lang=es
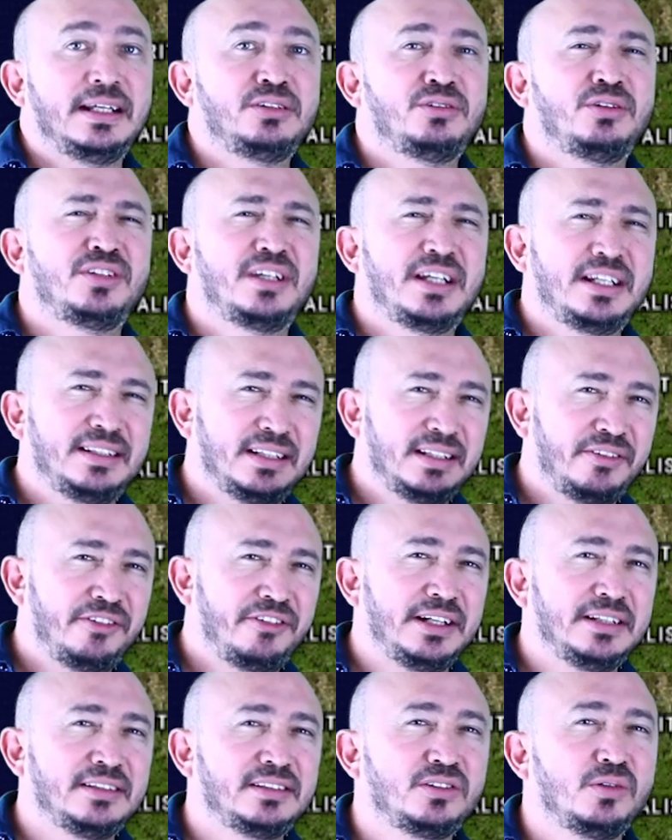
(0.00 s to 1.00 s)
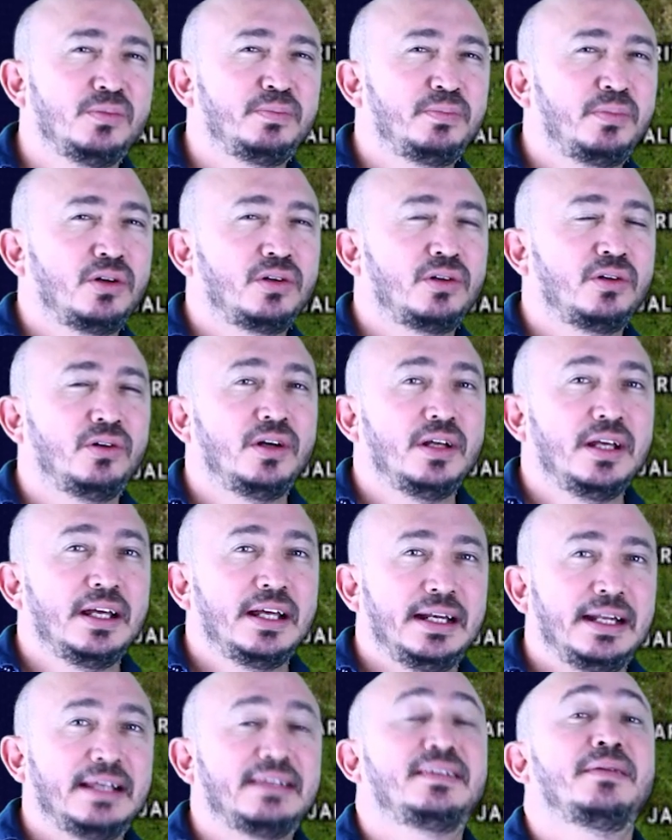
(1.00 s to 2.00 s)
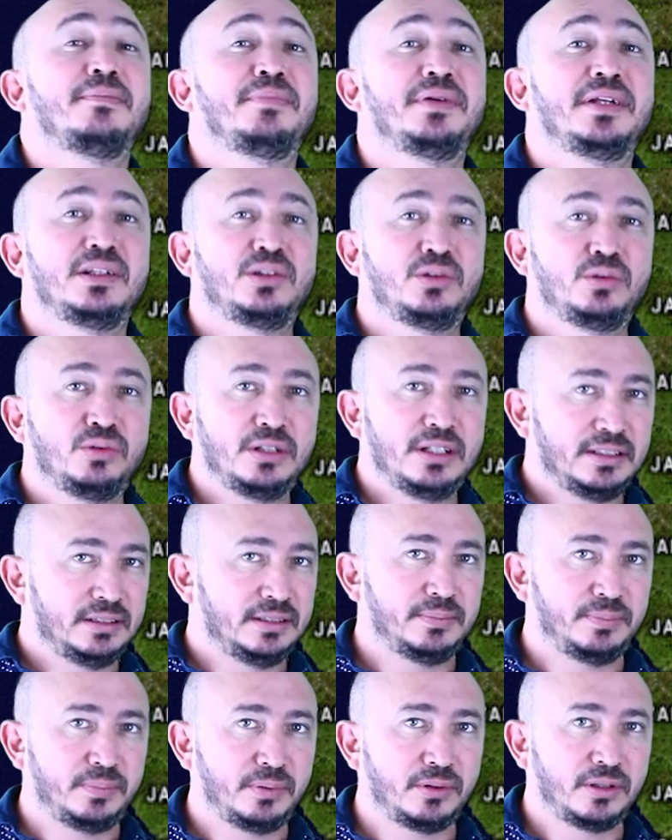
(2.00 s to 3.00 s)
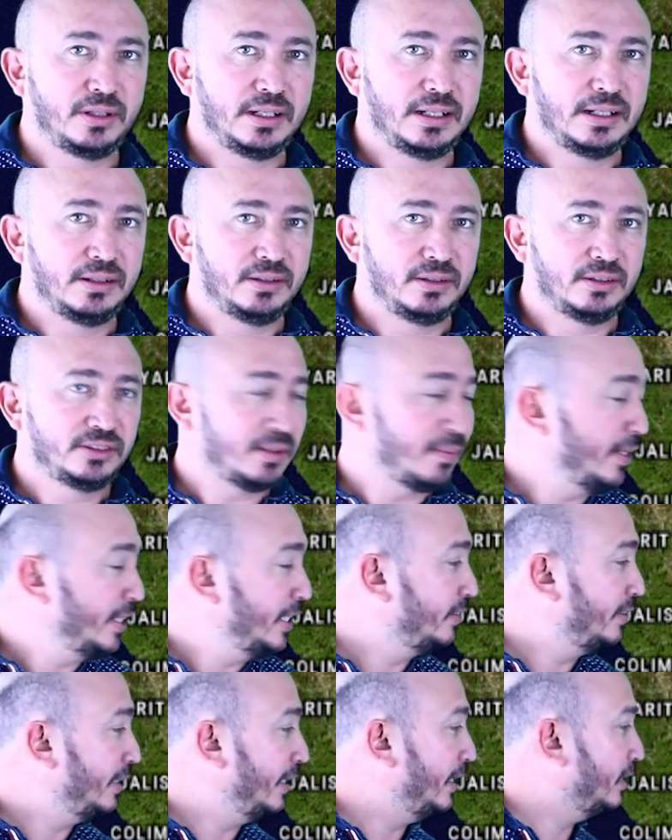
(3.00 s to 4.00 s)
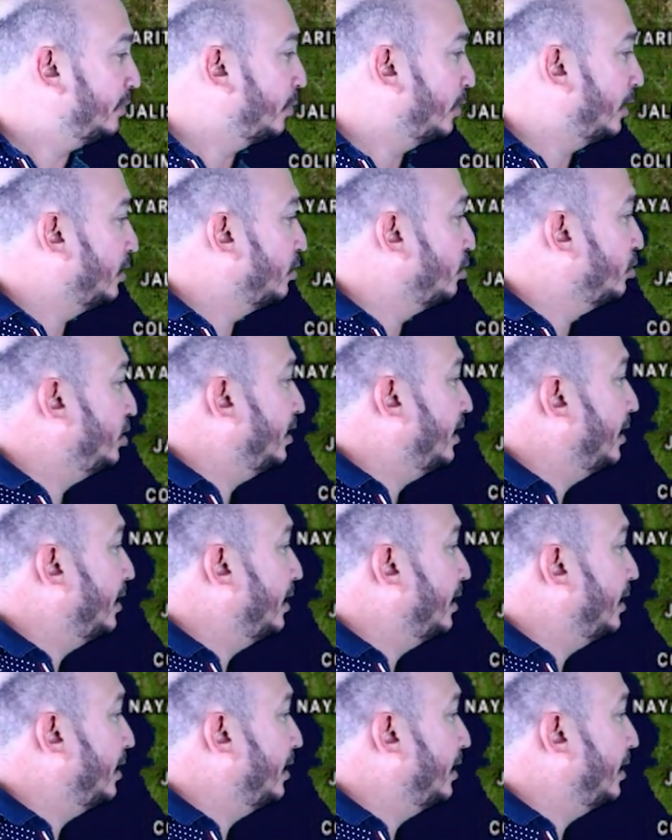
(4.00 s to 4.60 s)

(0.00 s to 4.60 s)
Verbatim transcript: eso hace que refresque un poco las temperaturas por los amaneceres, por la noche y